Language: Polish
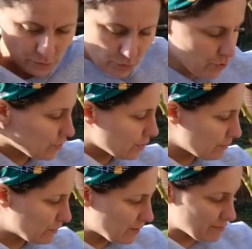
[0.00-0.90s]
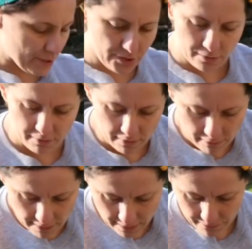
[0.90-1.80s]
to już zrobiłam. Resztę
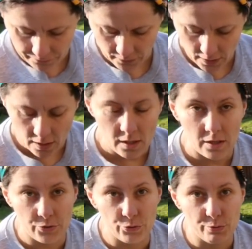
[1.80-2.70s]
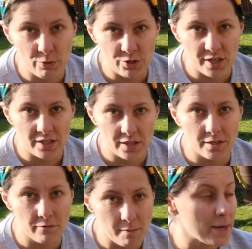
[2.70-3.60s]
powiem Wam, że już można
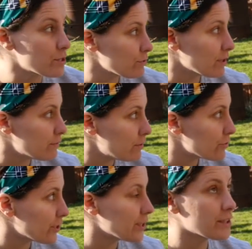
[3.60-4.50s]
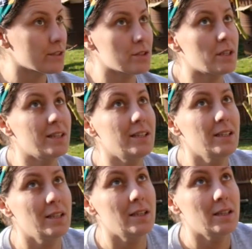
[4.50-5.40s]
siać w marcu na dworze, także
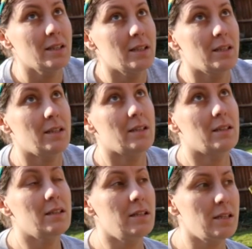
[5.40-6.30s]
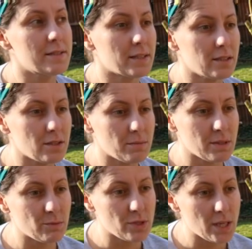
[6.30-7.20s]
yy, za tydzień
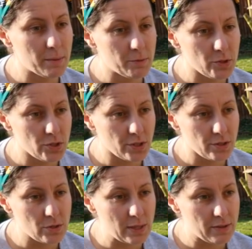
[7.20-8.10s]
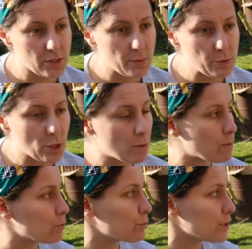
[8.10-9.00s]
będę musiała poprosić Radosława, żeby
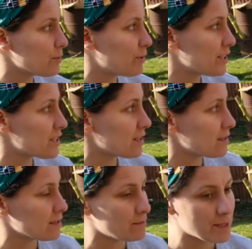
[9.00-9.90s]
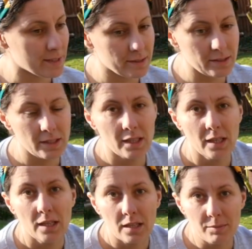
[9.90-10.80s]
przekopał ogródek, bo ja niestety nie dam rady.
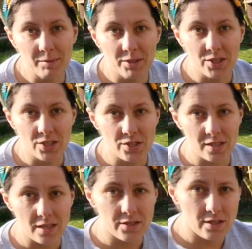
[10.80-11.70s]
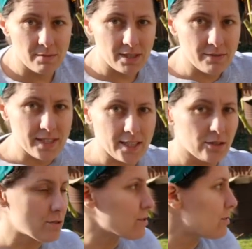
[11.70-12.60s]
I mam nadzieję, że za tydzień będę w stanie to